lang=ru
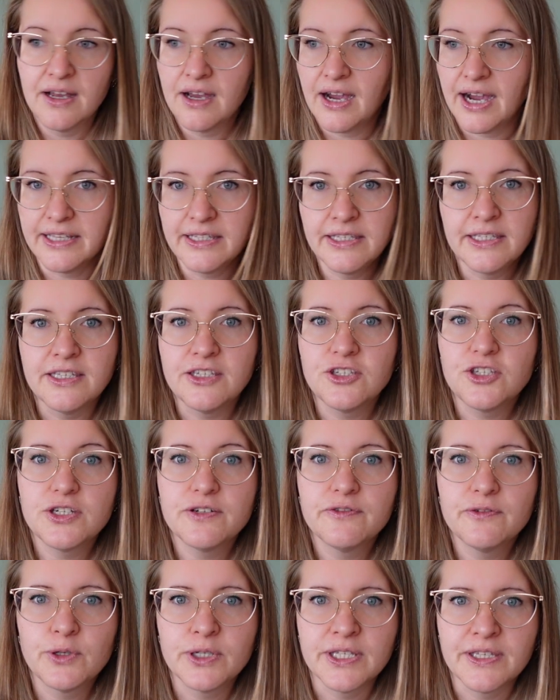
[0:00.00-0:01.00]
они
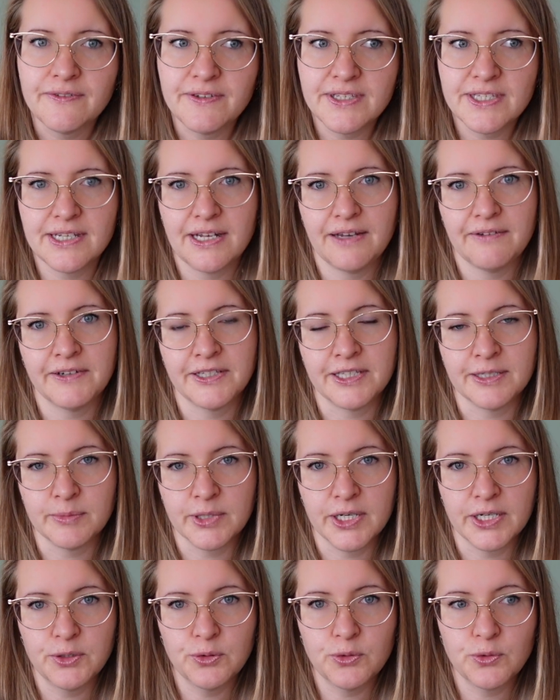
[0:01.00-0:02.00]
ничего не видели в этом
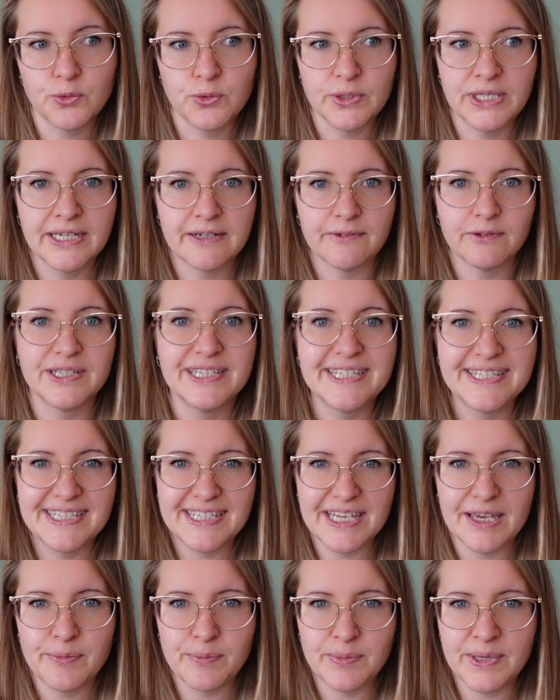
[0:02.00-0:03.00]
году, у них вот
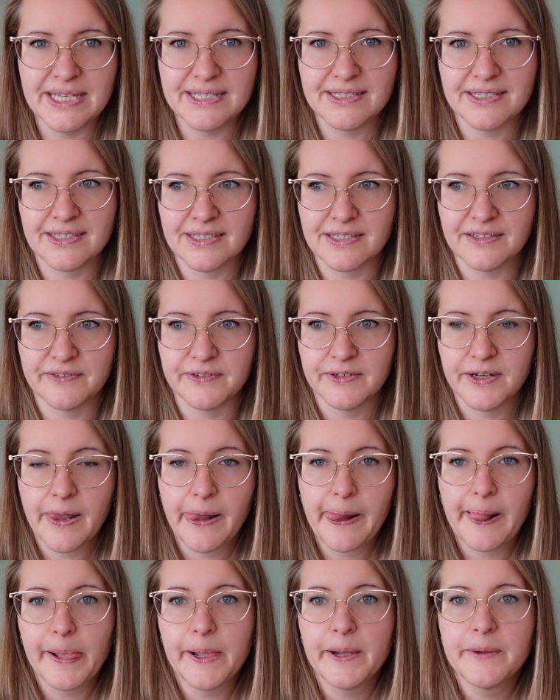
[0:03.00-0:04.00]
7 месяцев
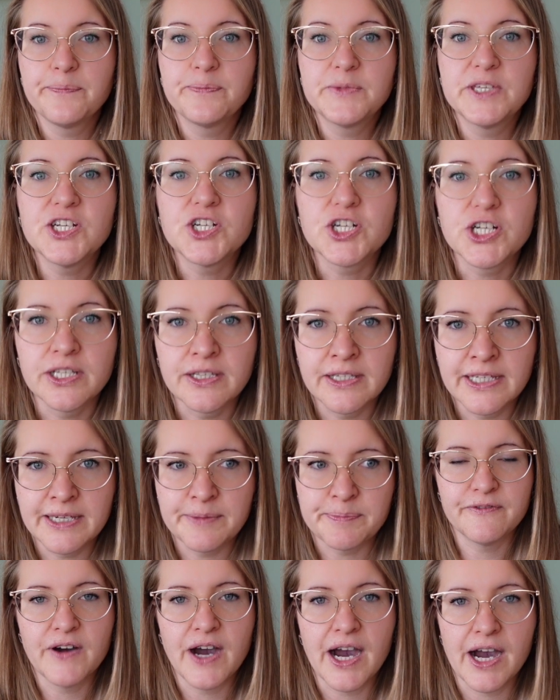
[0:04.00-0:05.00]

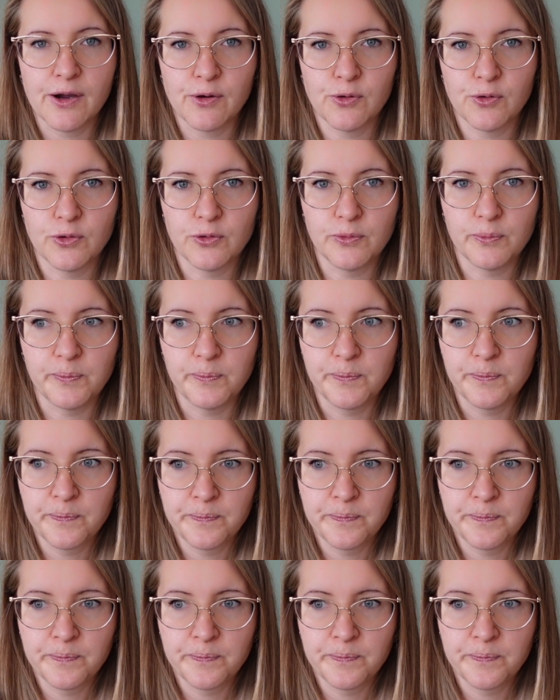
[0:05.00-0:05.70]
тишины, вакуум.